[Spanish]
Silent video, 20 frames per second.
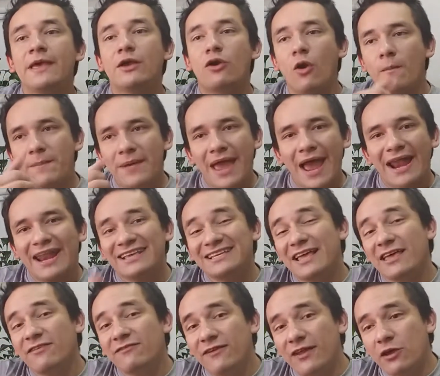copiar
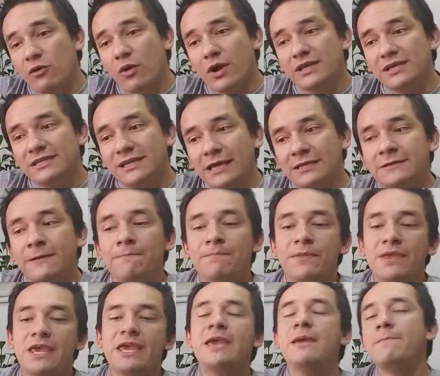esas frecuencias
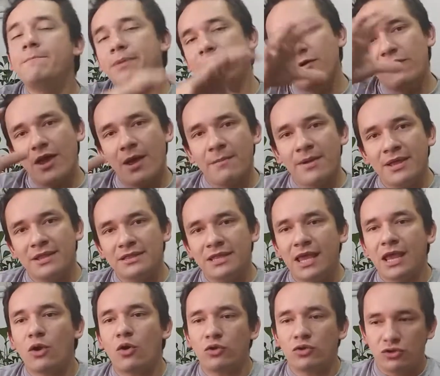y
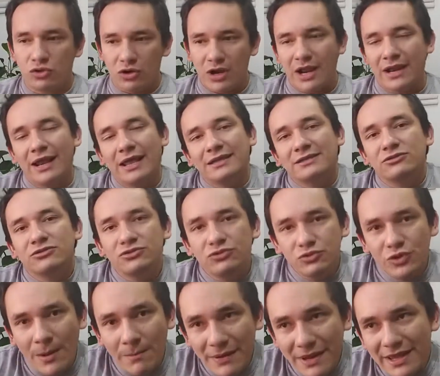previamente controlarlas
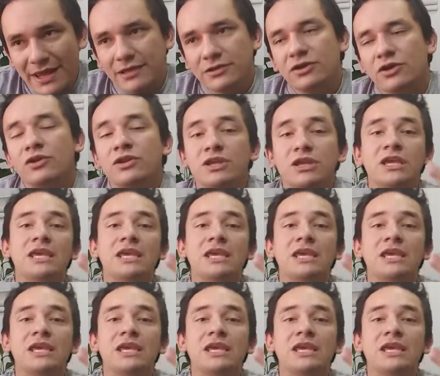desde una aplicación